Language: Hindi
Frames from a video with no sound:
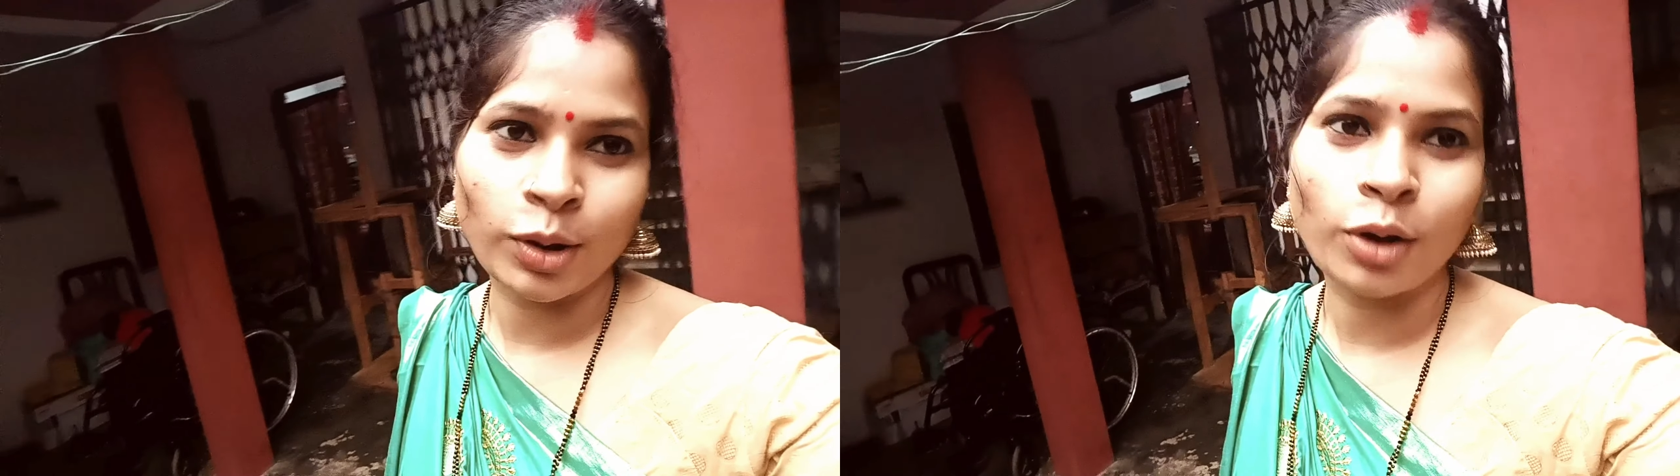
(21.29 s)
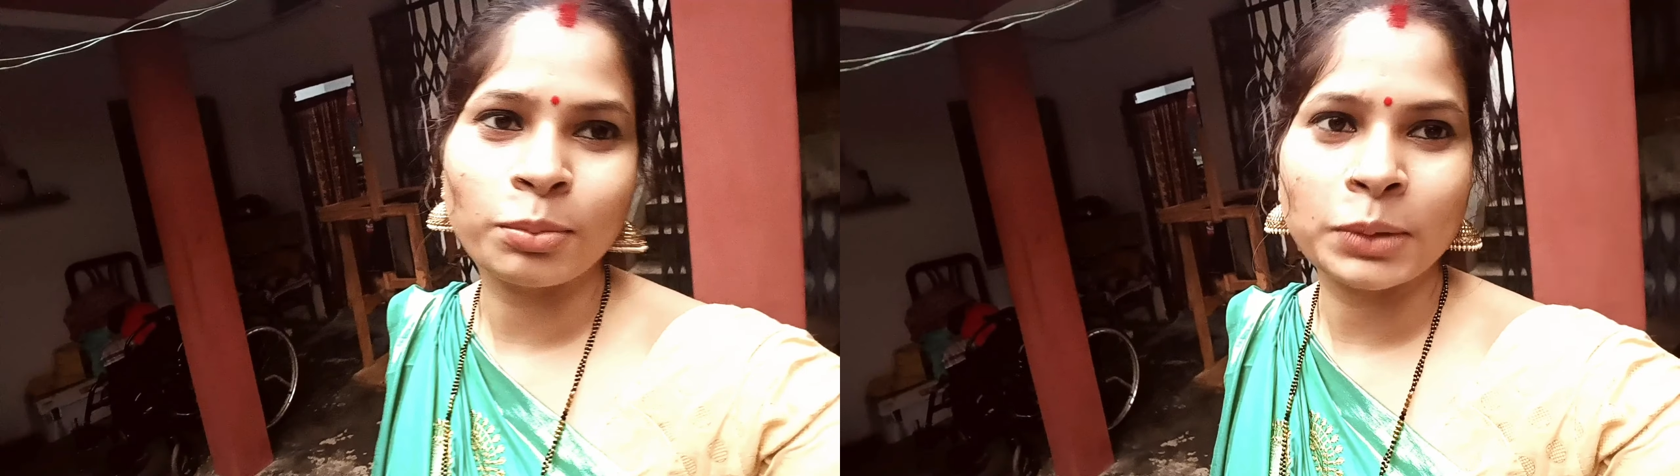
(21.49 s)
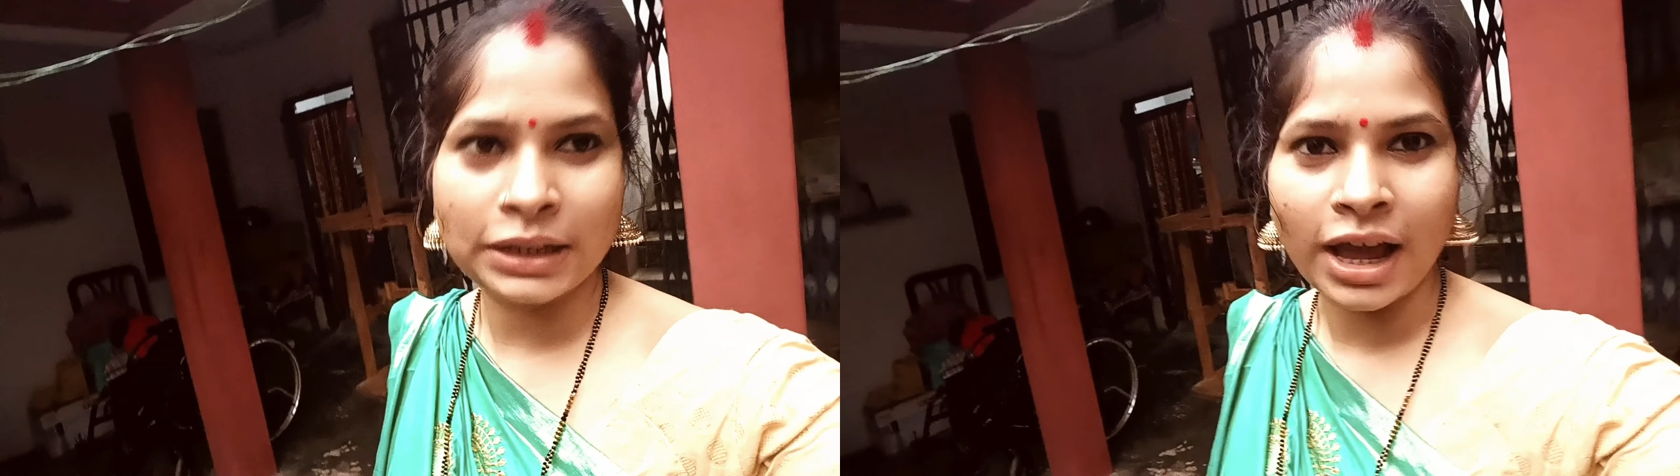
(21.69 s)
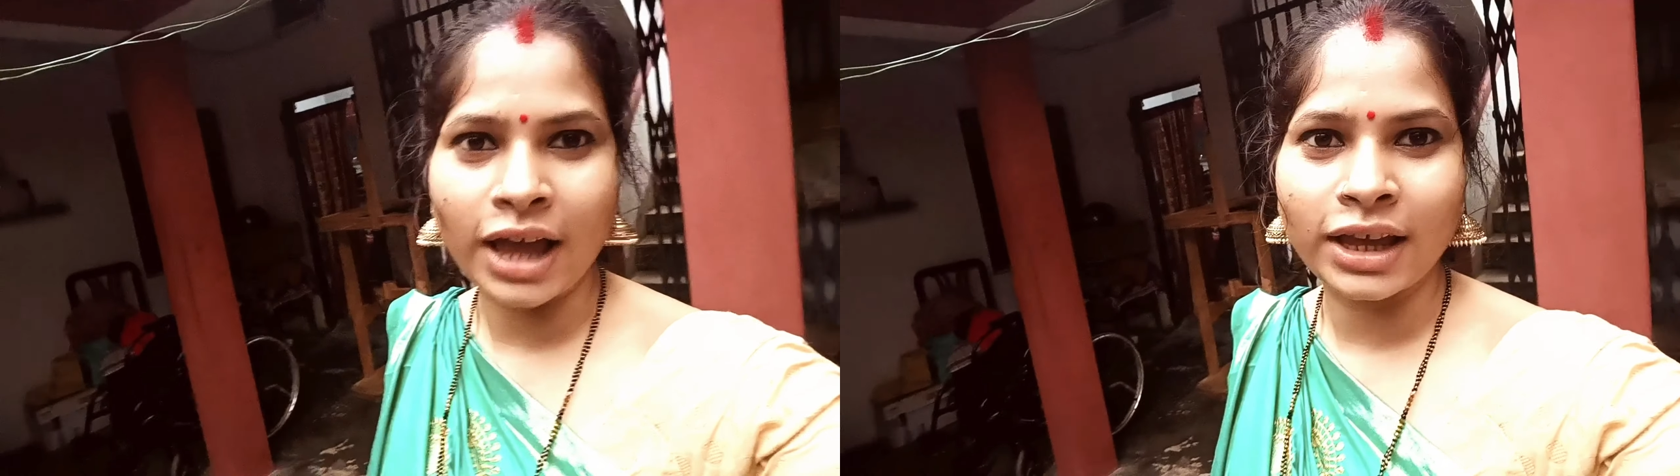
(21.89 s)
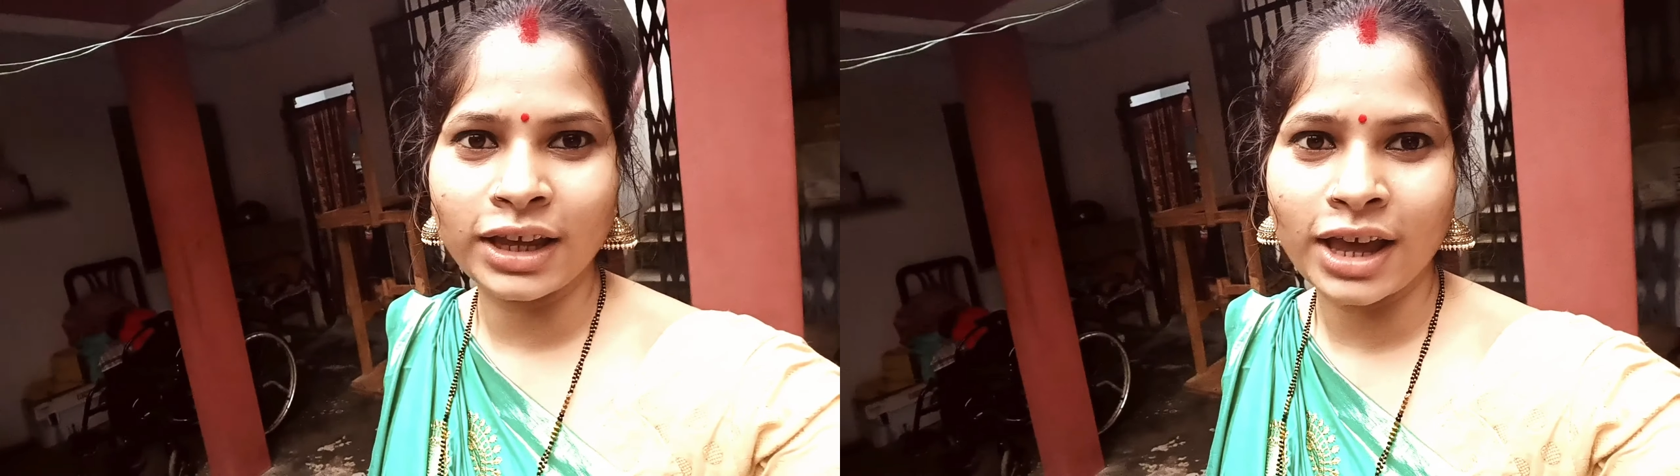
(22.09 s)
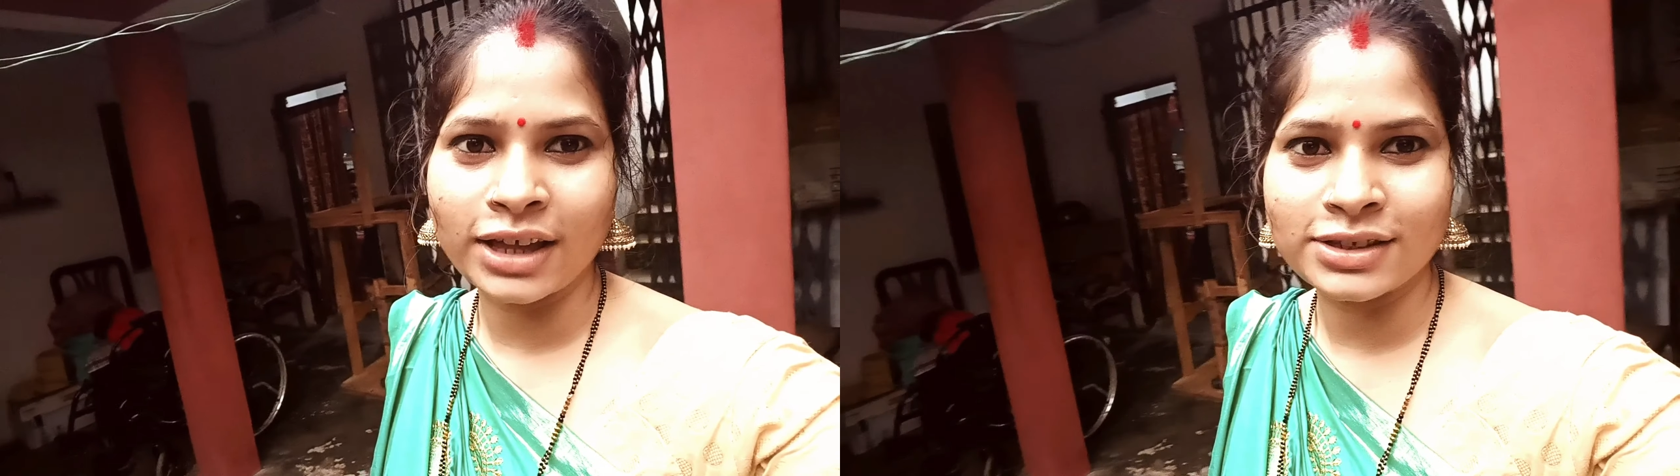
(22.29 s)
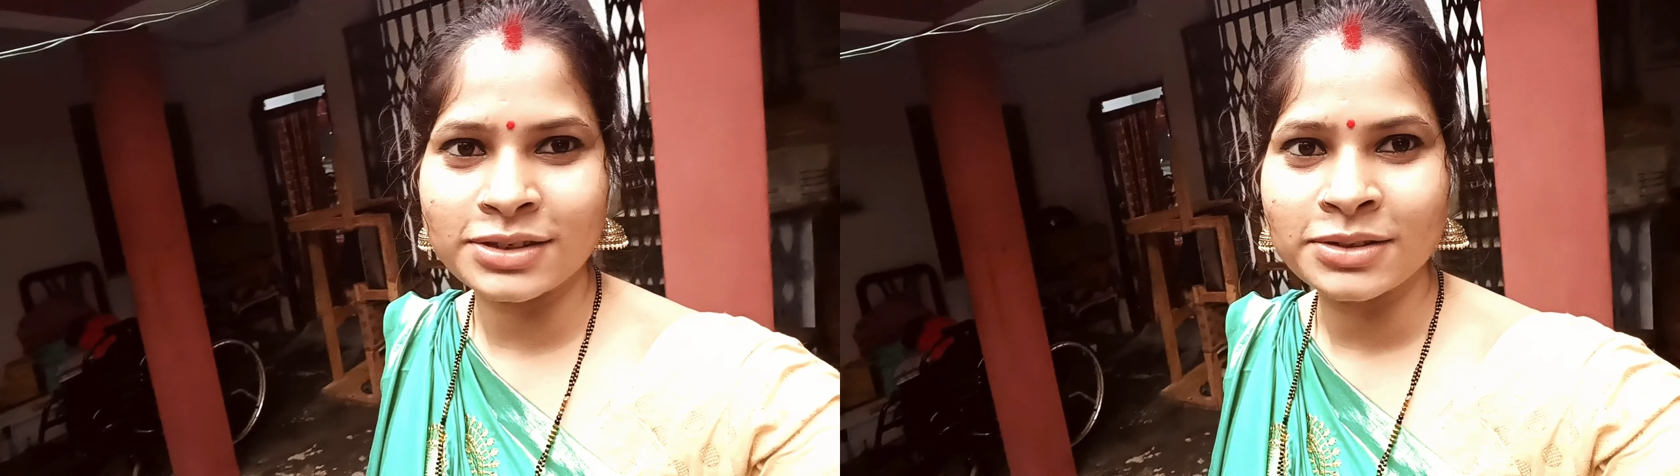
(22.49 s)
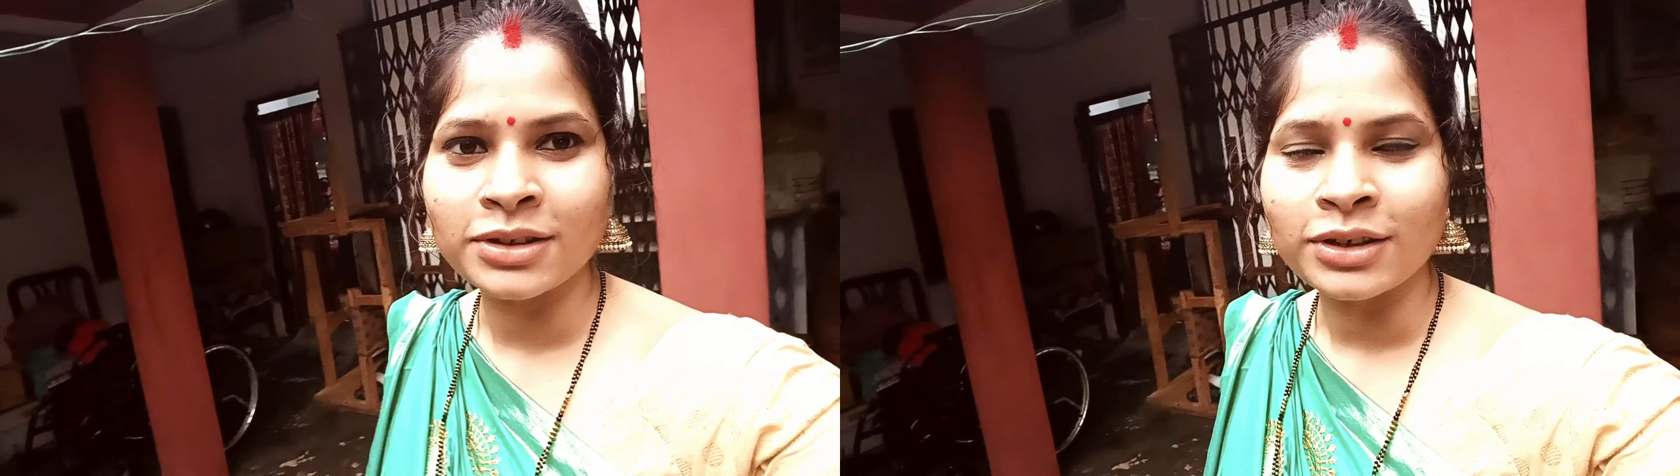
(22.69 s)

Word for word: ब्लॉग में दिखाएंगे आज